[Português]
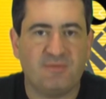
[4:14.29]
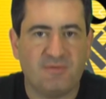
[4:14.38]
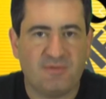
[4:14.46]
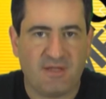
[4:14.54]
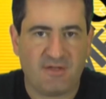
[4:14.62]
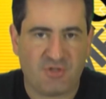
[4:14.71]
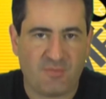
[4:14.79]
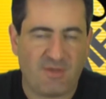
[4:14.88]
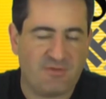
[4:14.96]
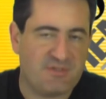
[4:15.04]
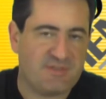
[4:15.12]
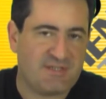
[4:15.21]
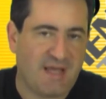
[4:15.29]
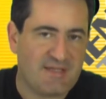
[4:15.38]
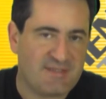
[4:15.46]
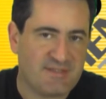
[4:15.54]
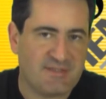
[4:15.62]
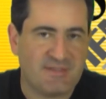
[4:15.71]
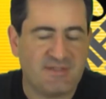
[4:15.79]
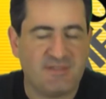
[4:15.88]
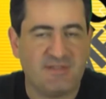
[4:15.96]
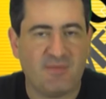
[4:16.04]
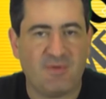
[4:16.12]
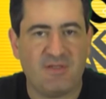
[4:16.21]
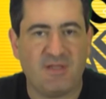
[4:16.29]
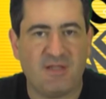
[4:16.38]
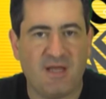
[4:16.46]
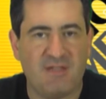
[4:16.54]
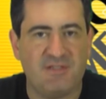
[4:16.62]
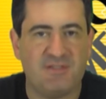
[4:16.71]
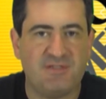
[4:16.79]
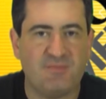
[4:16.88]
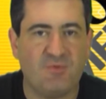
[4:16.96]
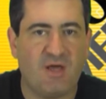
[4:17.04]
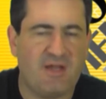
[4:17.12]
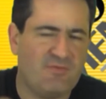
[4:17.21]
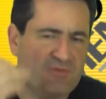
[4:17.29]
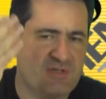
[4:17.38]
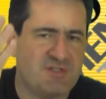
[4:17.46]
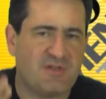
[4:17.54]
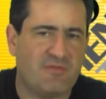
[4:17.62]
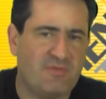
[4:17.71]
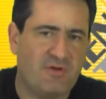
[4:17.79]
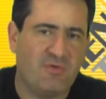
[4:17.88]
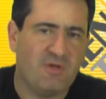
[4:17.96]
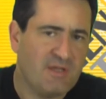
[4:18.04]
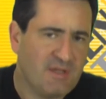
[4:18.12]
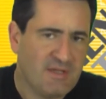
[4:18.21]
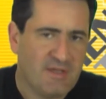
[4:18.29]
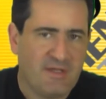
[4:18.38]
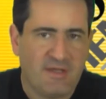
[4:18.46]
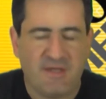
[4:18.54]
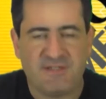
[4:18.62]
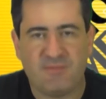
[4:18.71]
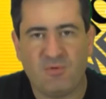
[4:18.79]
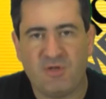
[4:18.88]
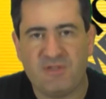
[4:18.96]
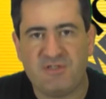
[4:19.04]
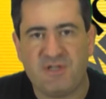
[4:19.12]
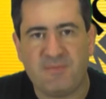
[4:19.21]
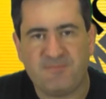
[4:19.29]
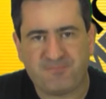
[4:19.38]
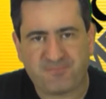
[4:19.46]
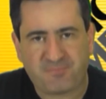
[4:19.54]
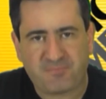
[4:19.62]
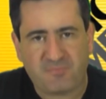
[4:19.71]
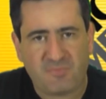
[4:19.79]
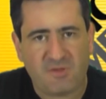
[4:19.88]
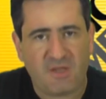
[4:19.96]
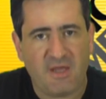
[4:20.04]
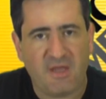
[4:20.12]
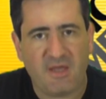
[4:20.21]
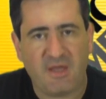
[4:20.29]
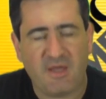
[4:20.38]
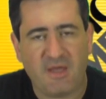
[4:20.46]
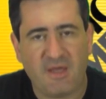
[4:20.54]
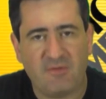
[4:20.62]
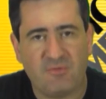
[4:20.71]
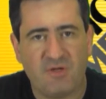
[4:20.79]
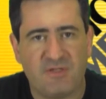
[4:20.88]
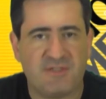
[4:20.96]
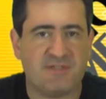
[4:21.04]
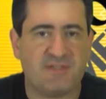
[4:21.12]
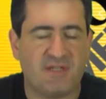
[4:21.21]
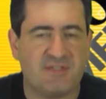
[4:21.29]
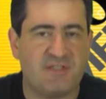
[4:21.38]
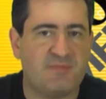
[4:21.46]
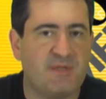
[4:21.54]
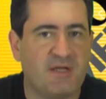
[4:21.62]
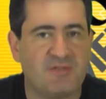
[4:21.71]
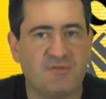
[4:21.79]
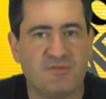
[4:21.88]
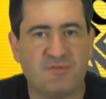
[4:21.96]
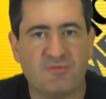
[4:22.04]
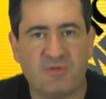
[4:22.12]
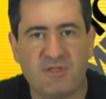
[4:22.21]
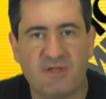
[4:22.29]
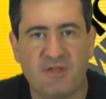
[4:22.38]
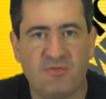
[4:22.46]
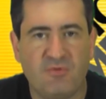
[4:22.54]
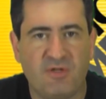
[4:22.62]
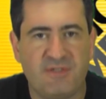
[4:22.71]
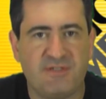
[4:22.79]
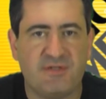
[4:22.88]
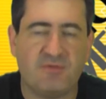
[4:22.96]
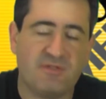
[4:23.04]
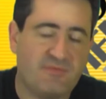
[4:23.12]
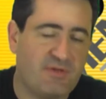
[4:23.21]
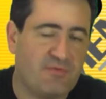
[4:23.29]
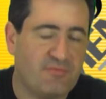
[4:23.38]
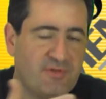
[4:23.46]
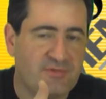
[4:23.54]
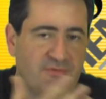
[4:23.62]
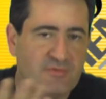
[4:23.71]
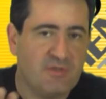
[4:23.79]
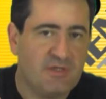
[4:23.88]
né, chamado de SAS, Sistema de Análise de Simulado, vocês já viram esse boletim em, é, durante as, as, explicações dos coordenadores, inclusive tem um vídeo